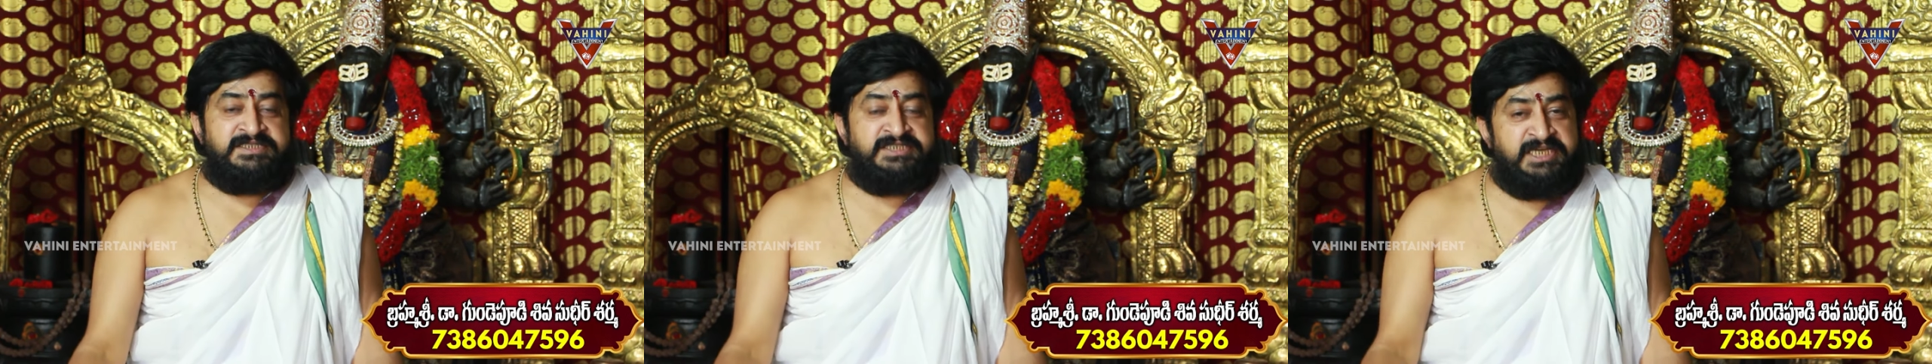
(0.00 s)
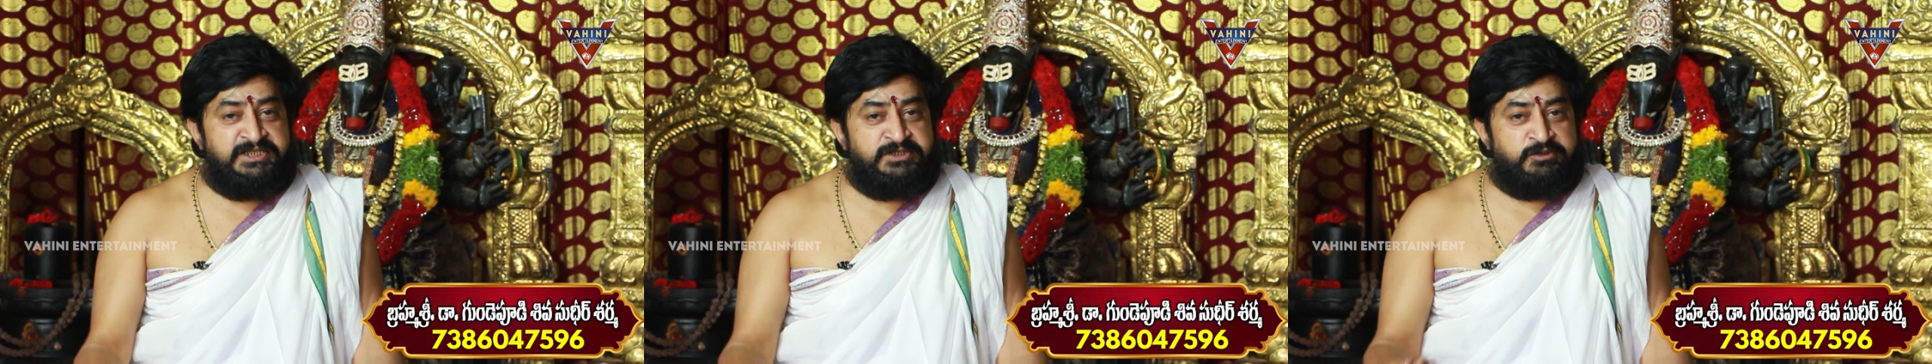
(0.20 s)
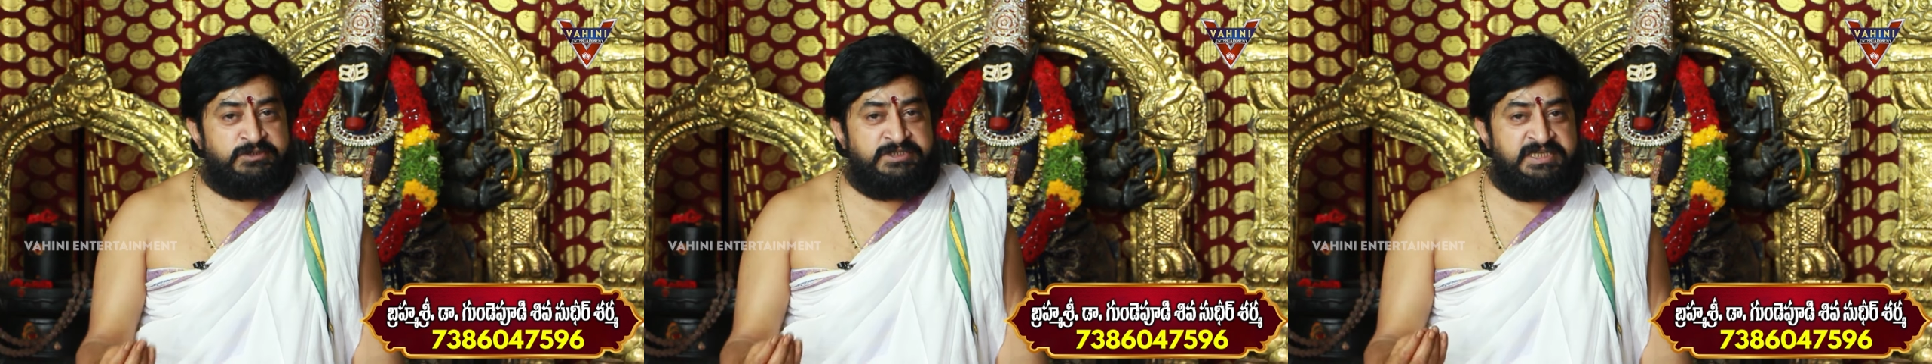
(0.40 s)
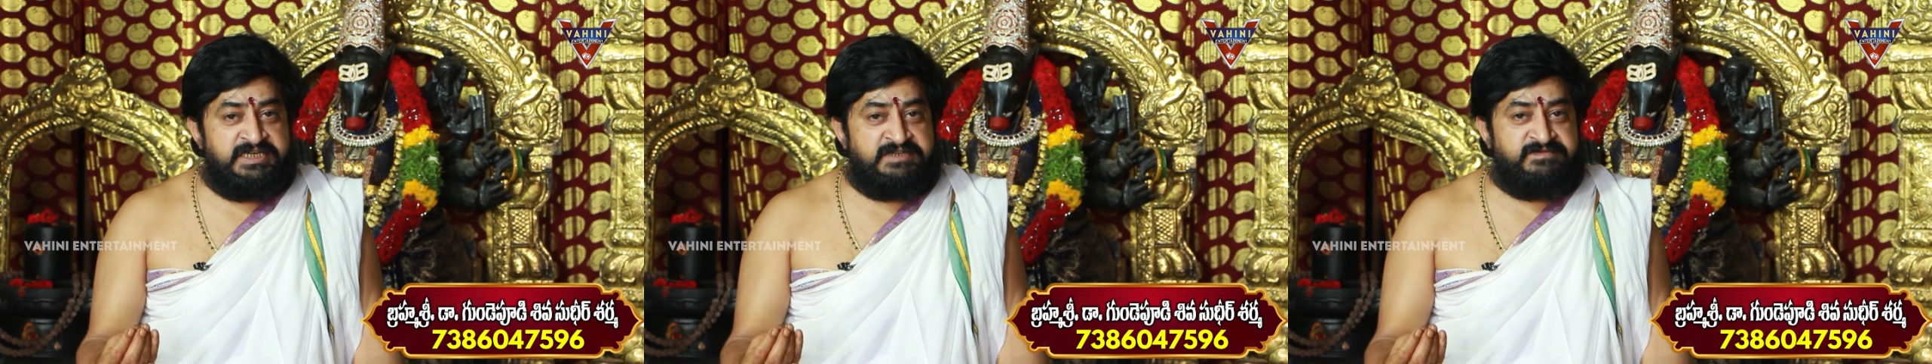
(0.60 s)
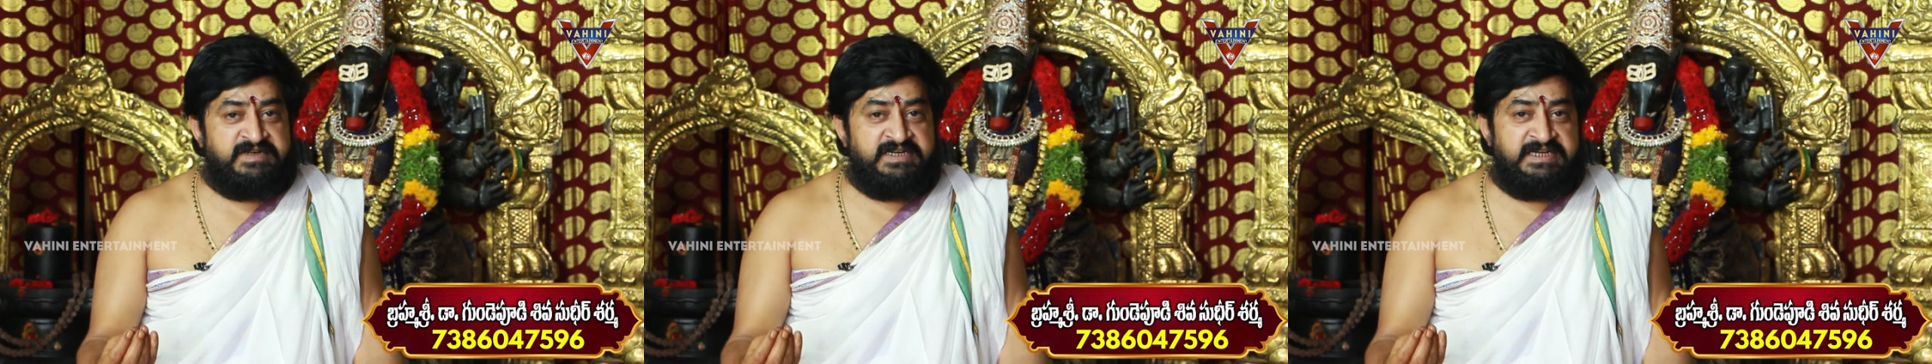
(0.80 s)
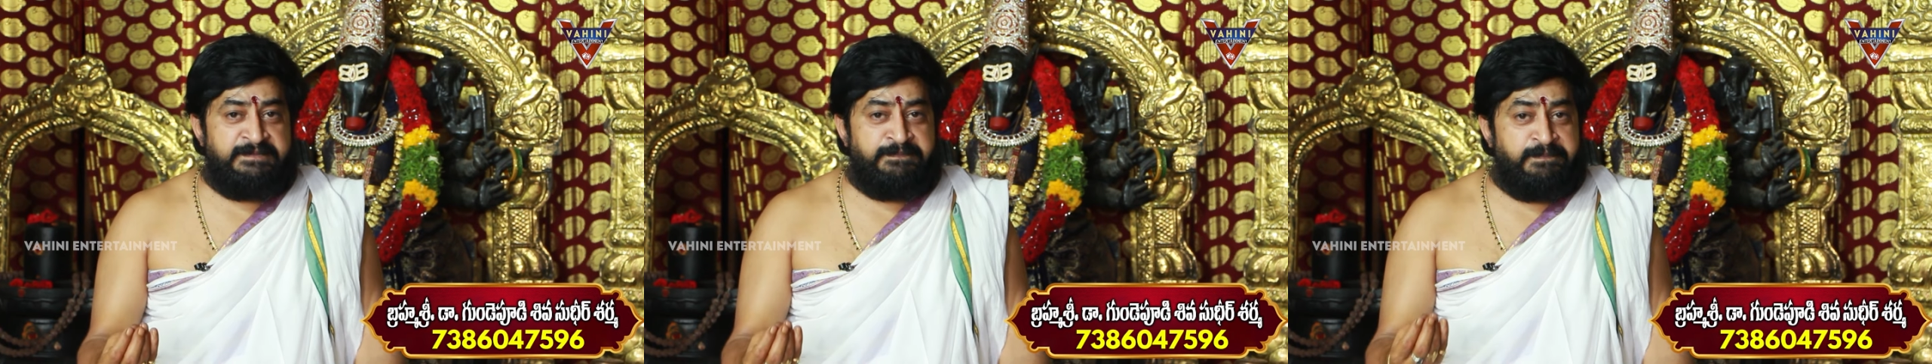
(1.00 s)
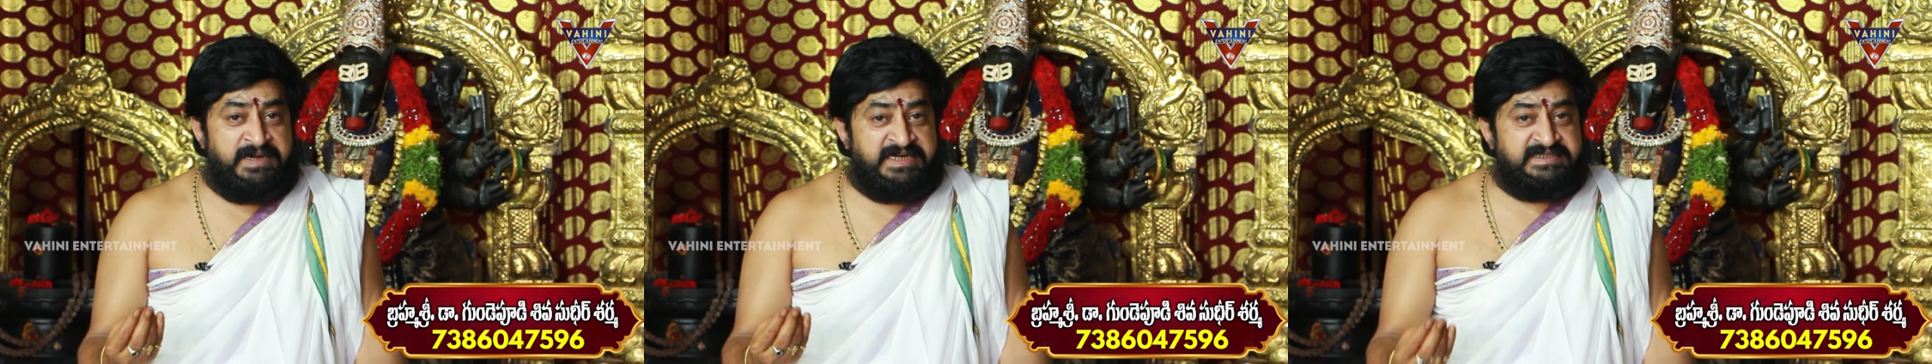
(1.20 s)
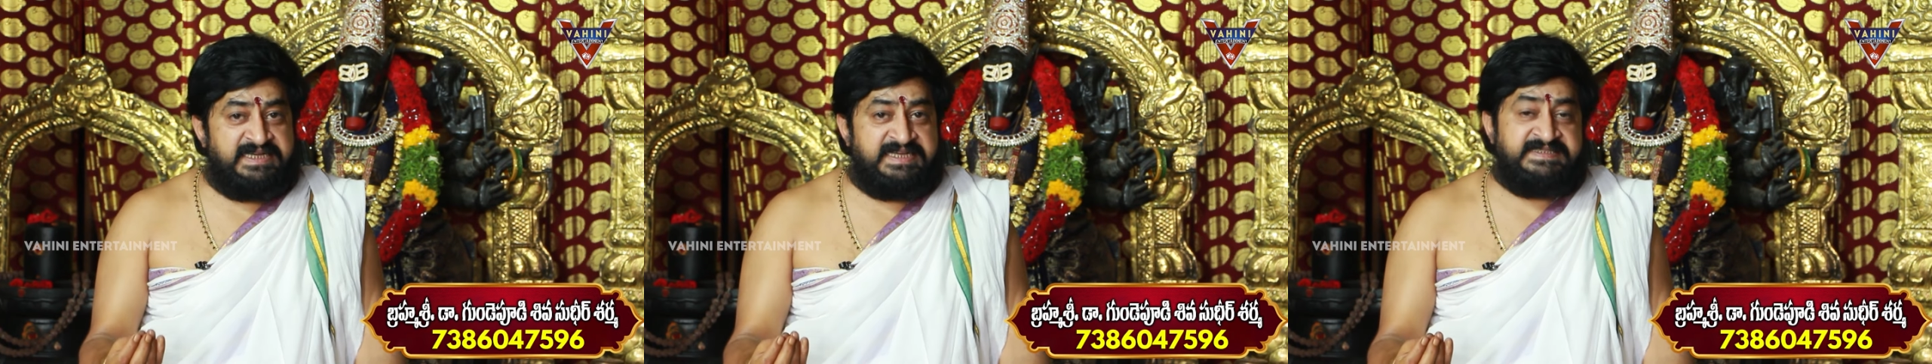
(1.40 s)
చేతికొచ్చినటువంటి
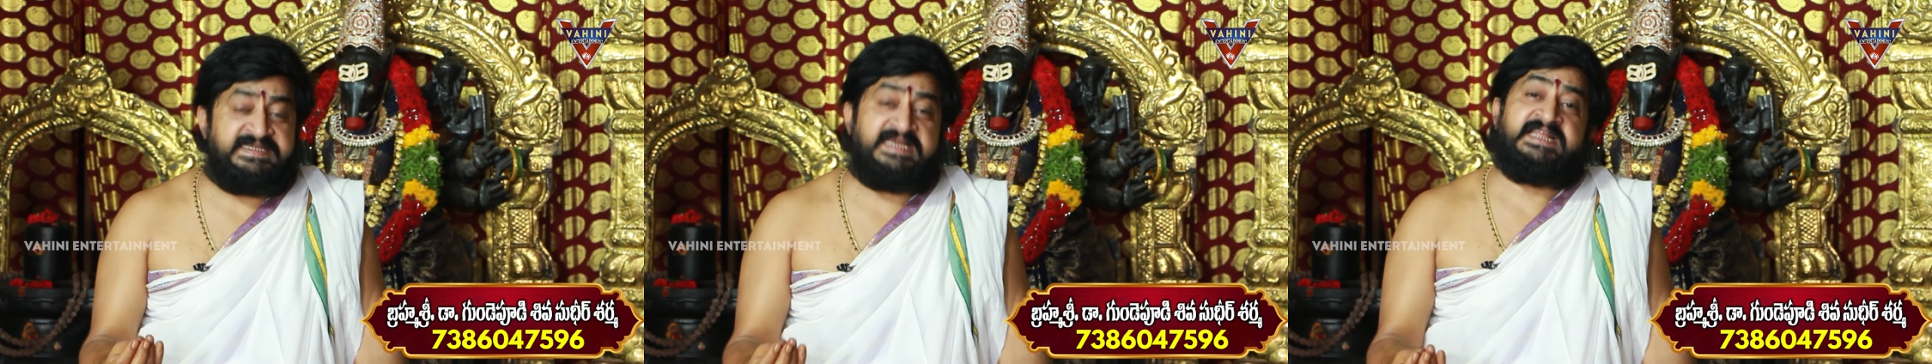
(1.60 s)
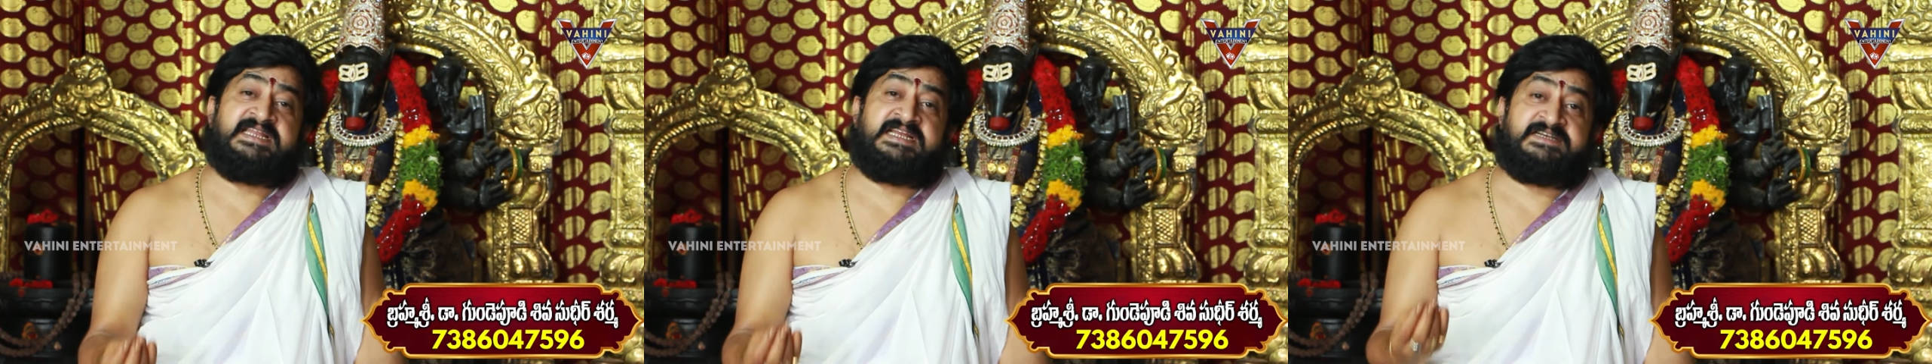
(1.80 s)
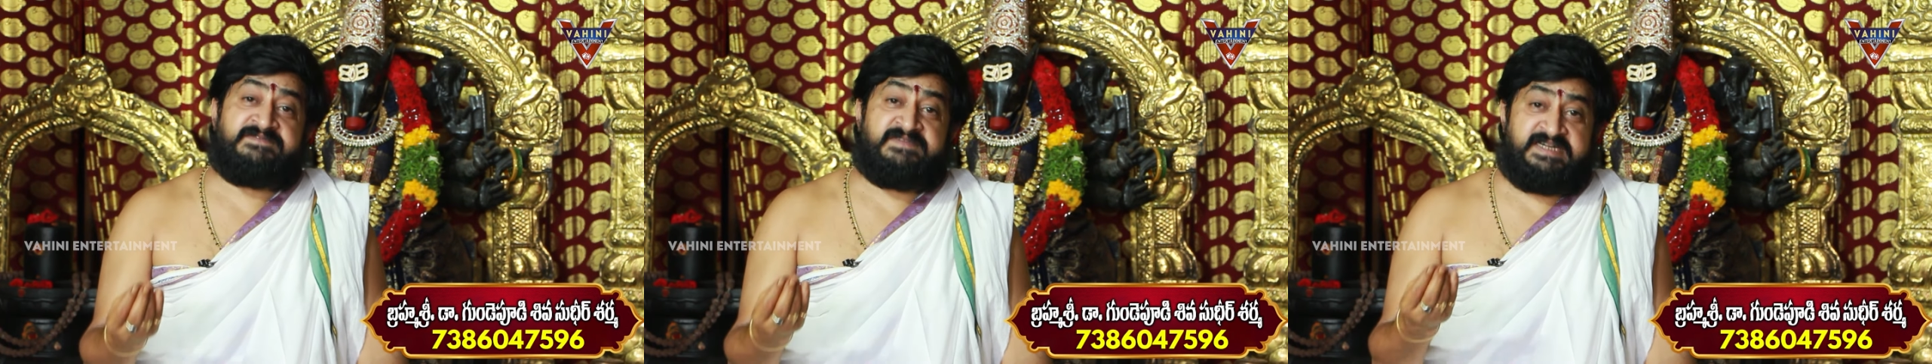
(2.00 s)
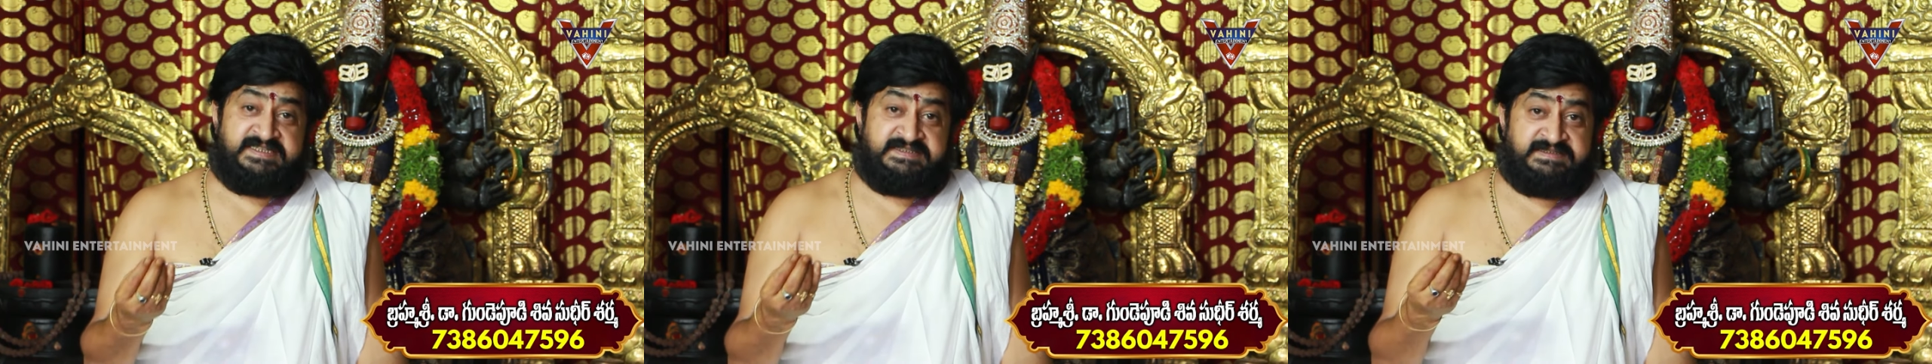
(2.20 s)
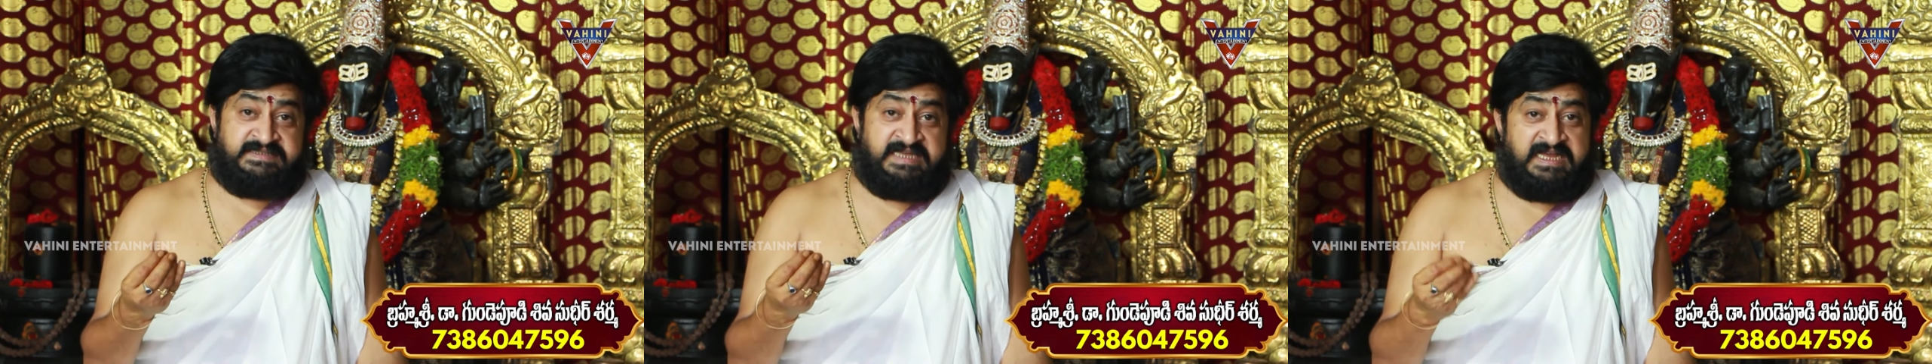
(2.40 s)
పంటకి సరైనటువంటి